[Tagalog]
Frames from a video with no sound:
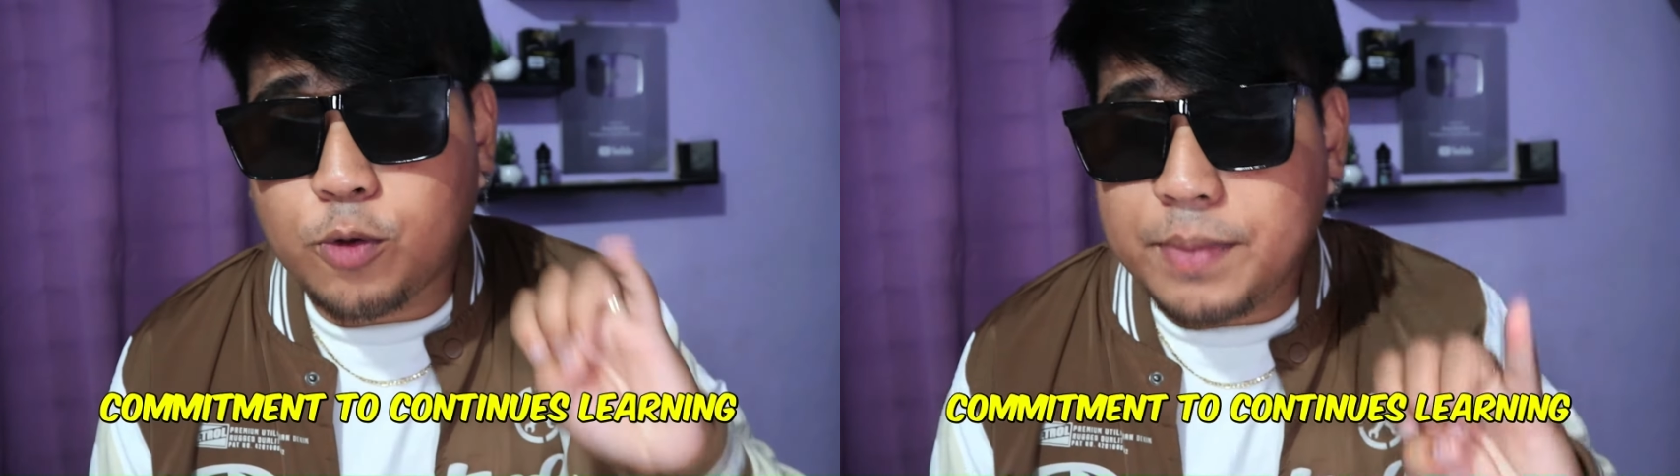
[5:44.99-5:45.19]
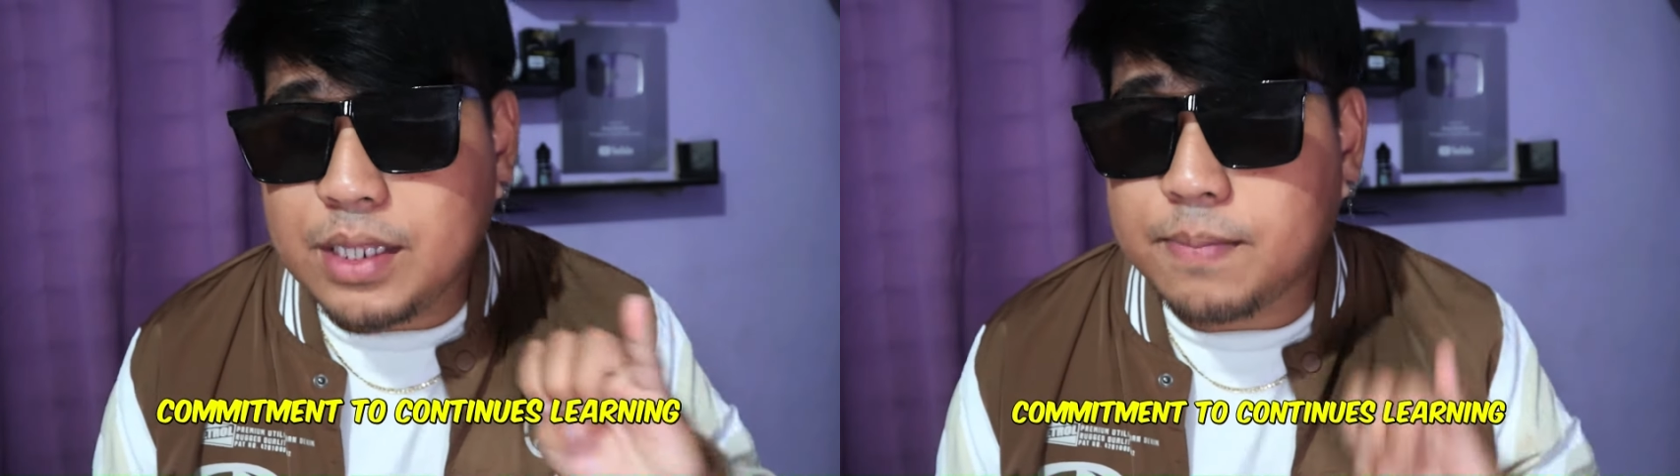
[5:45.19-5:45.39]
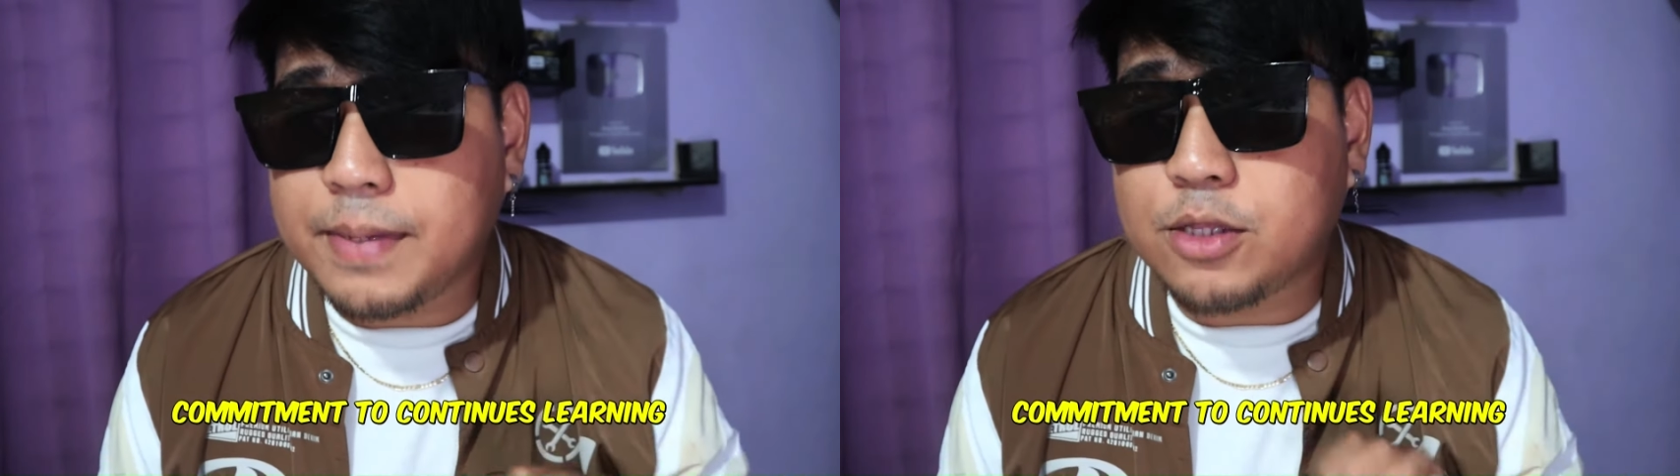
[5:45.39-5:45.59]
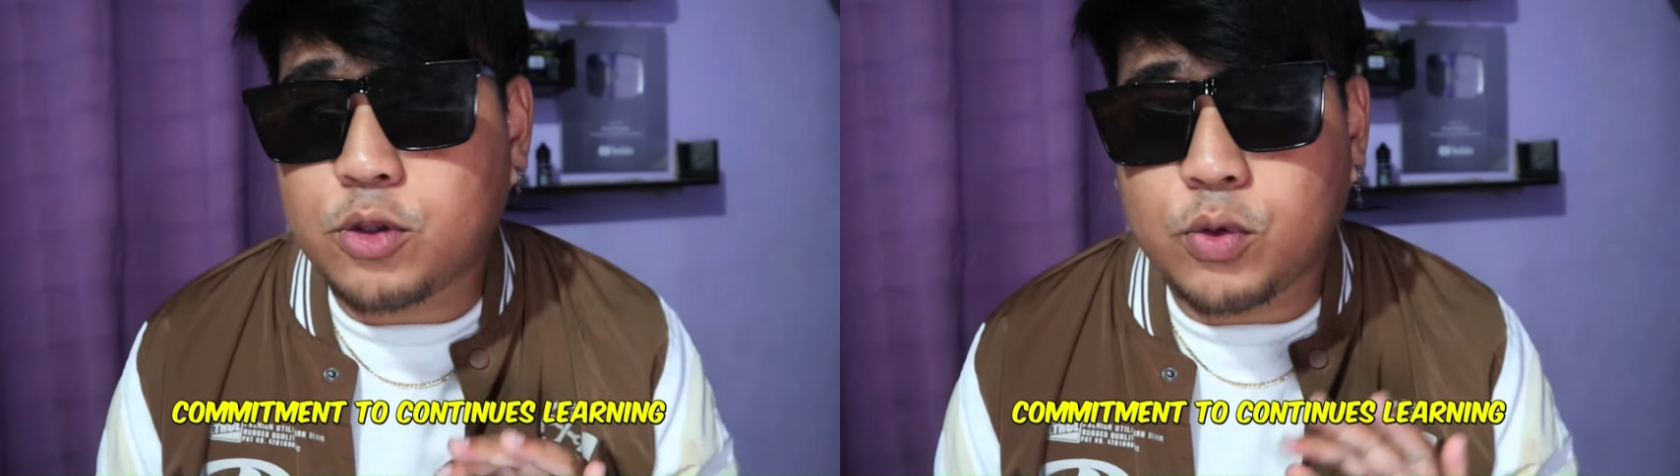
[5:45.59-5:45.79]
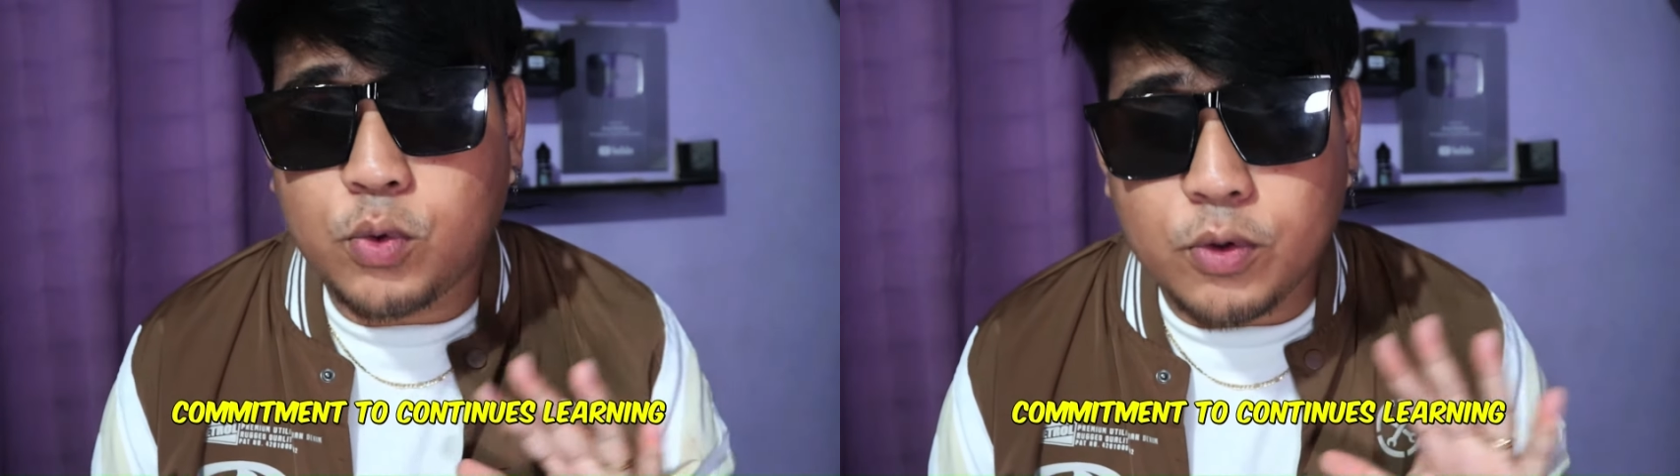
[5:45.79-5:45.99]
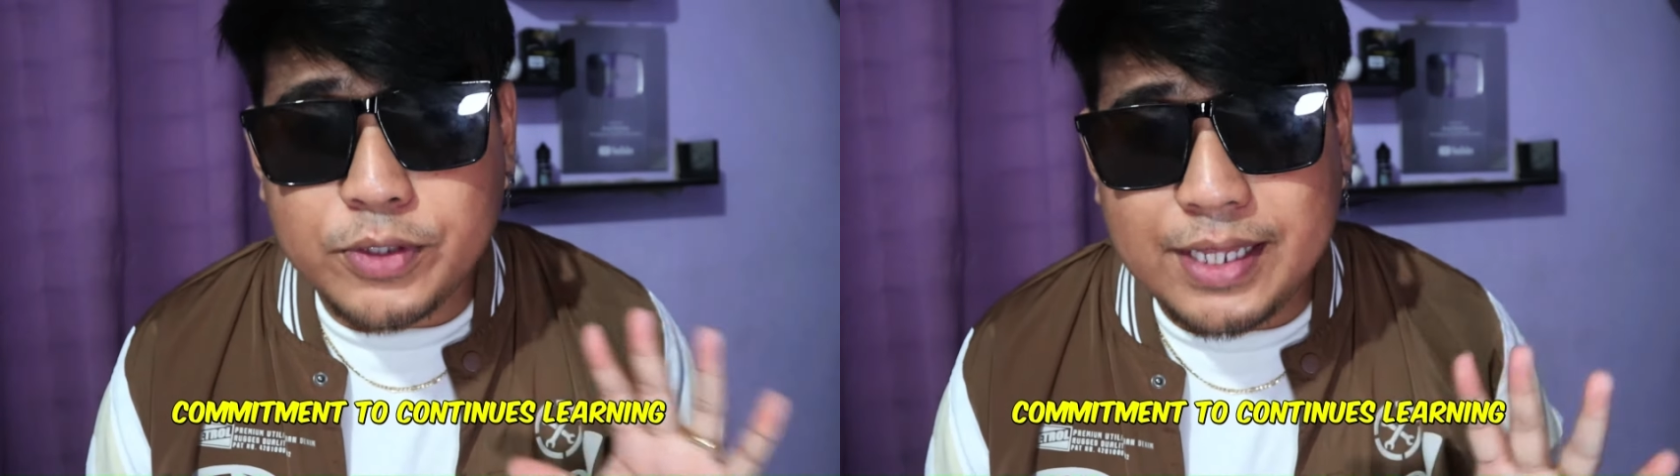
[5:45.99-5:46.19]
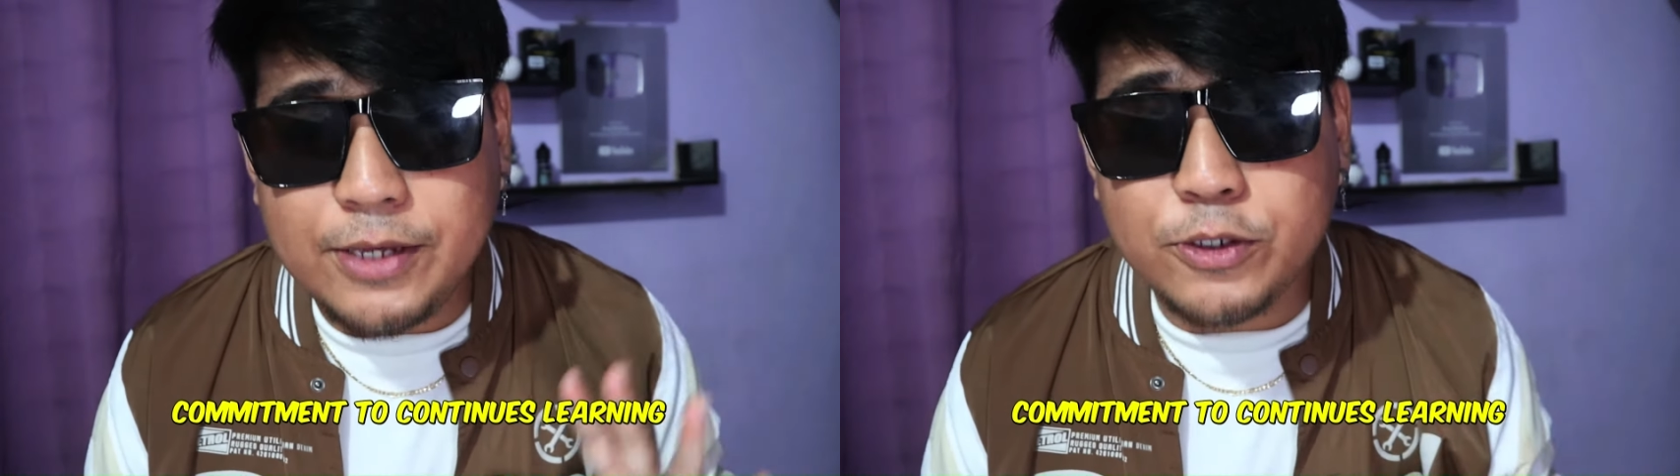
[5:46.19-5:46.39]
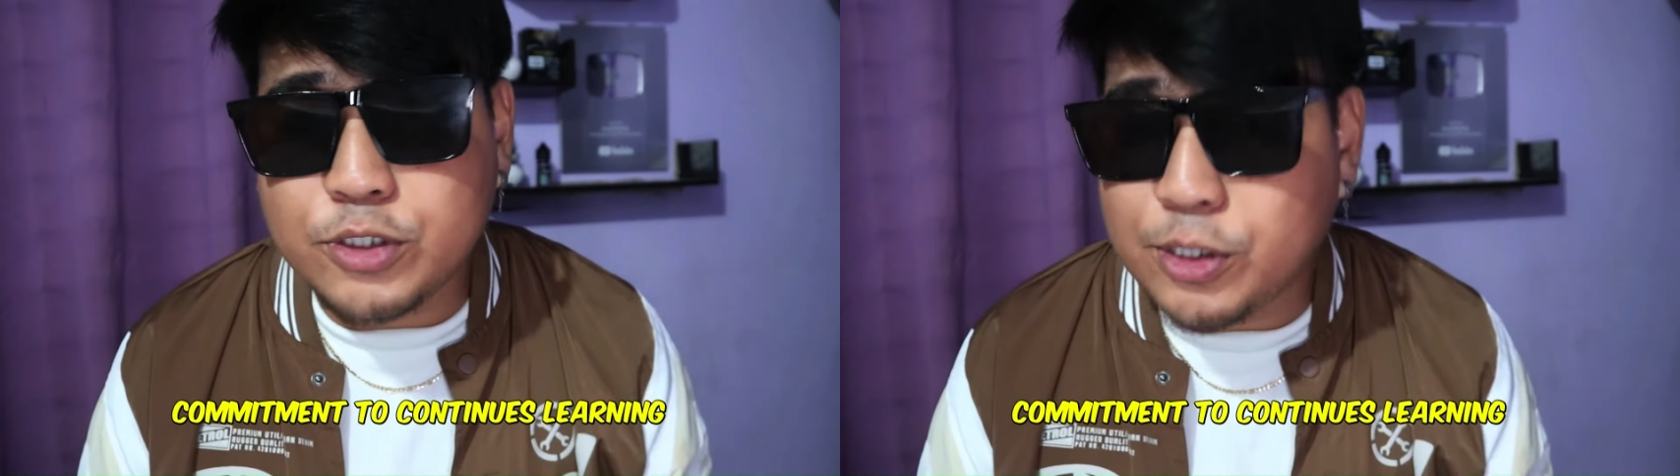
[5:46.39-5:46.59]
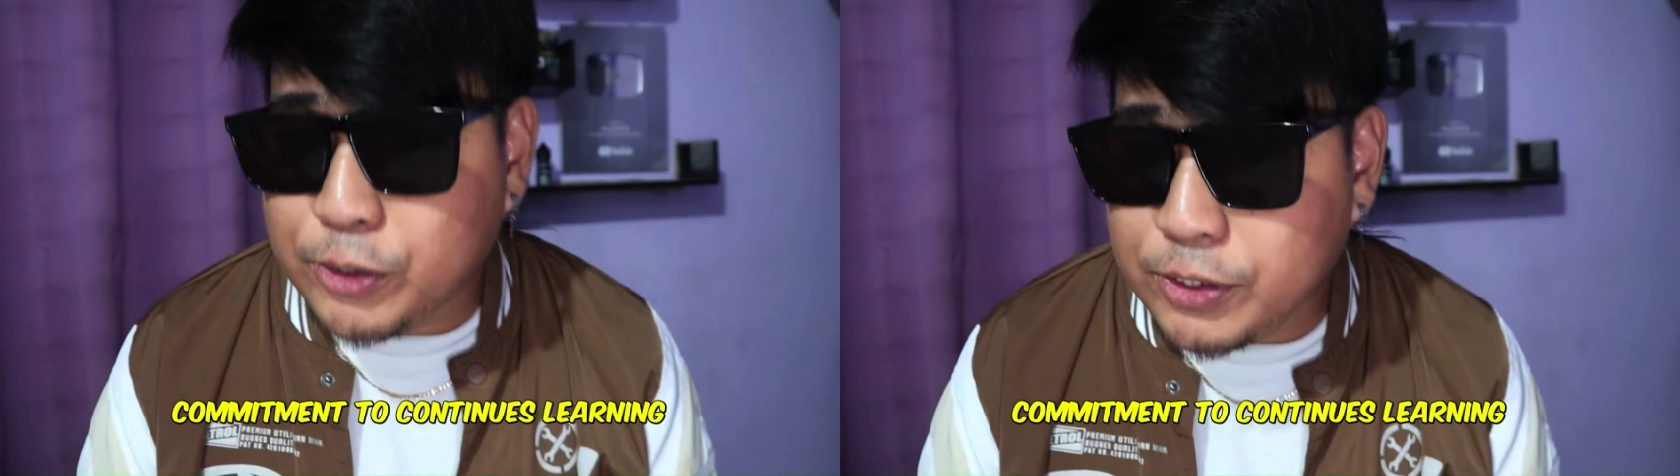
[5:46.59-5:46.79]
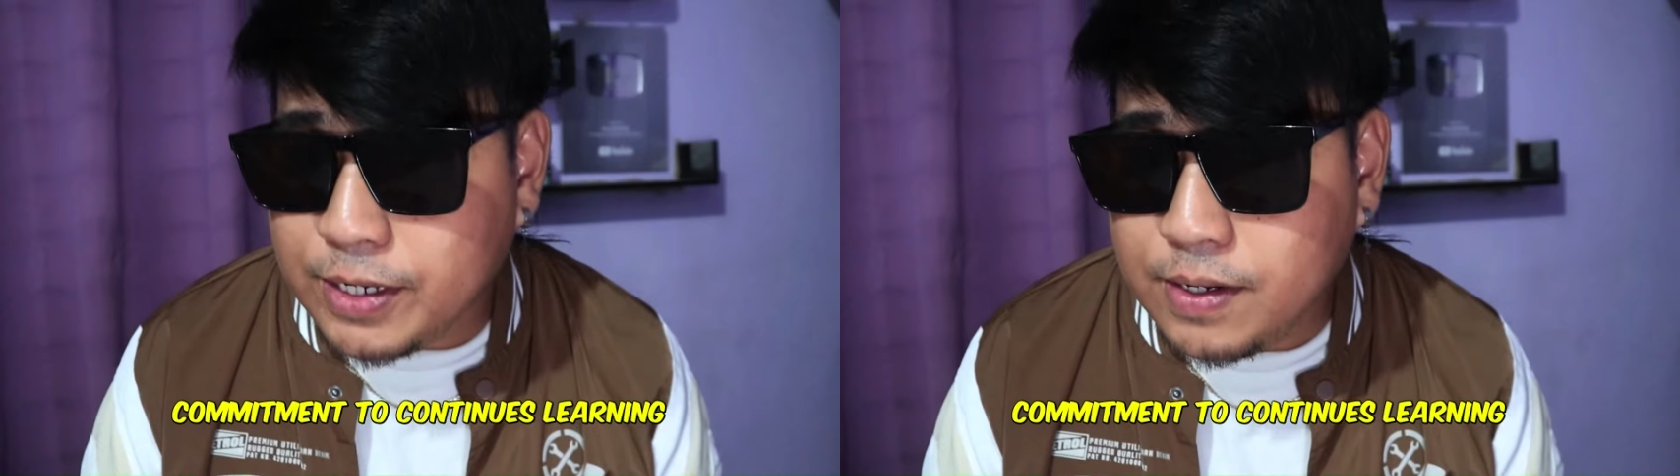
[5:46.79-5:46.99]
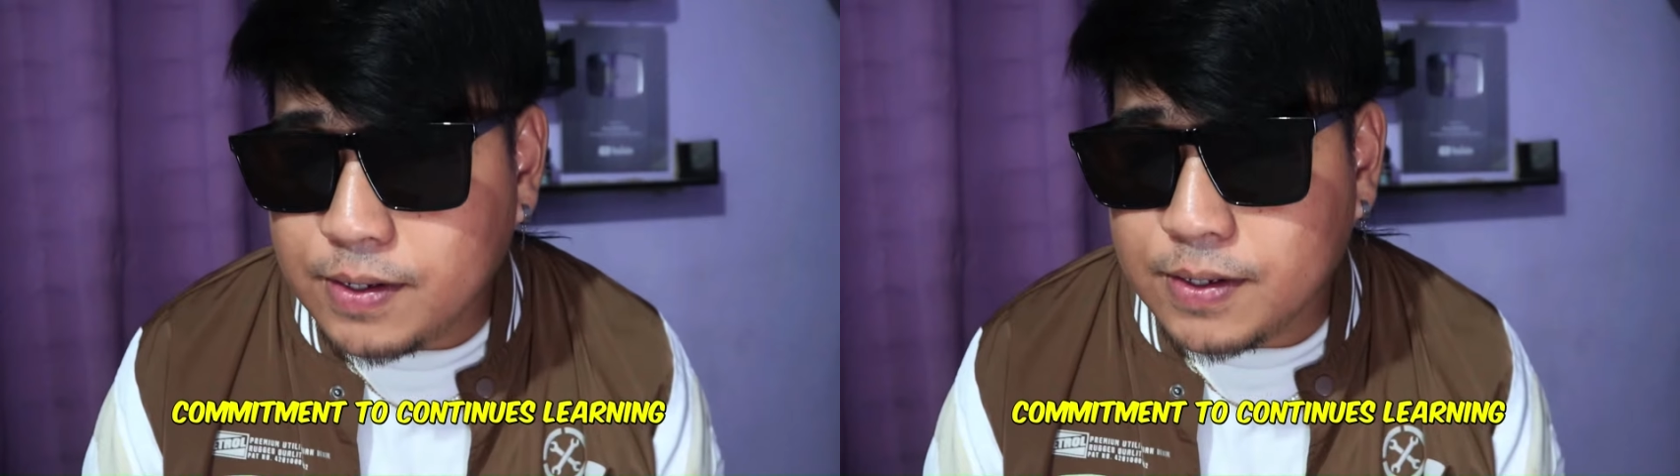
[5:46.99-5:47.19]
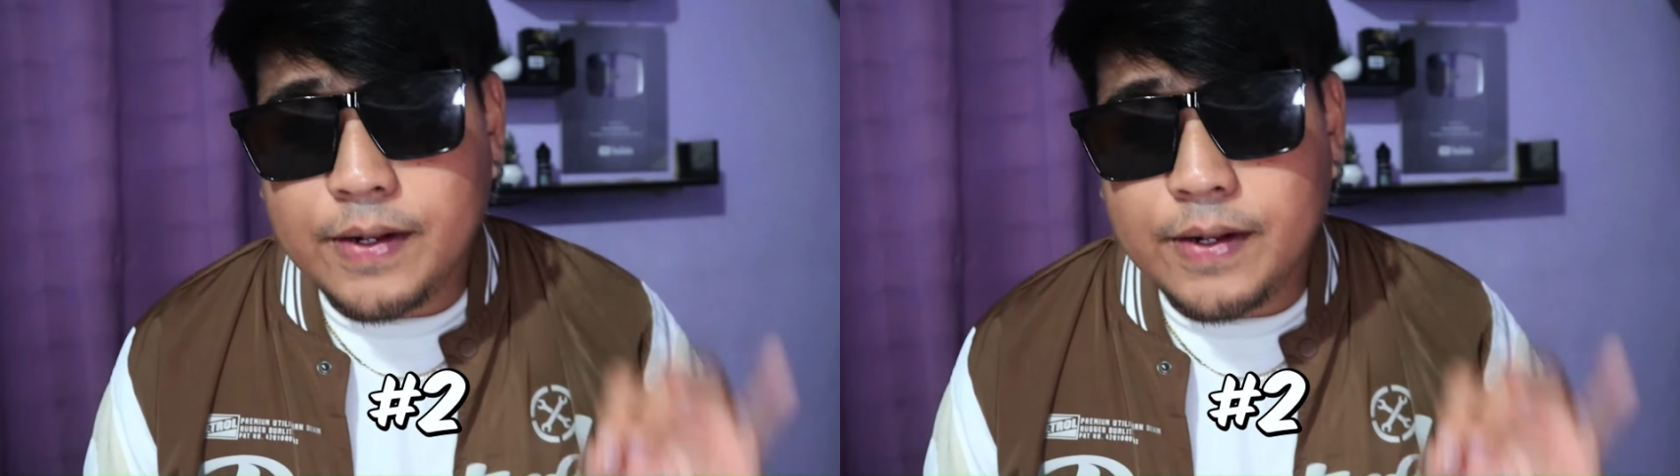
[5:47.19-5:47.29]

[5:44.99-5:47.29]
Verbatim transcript: commitment to continuous learning.